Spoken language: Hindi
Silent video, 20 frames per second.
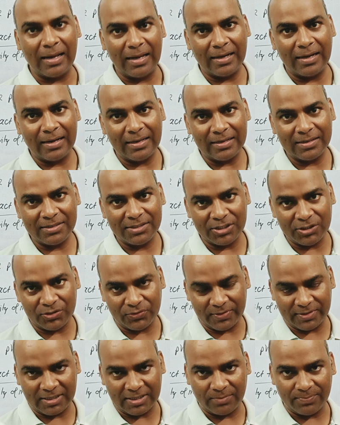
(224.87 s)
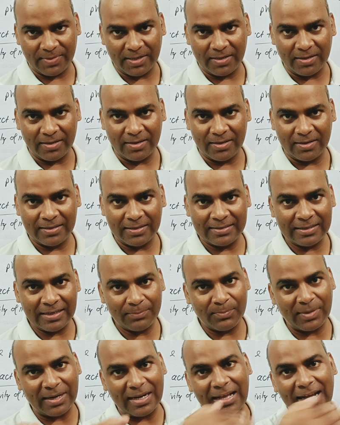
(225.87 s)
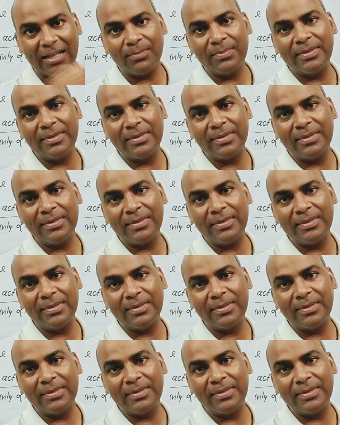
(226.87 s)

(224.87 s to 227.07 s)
अलग अलग सिचुएशन पे जैसे एक बड़ा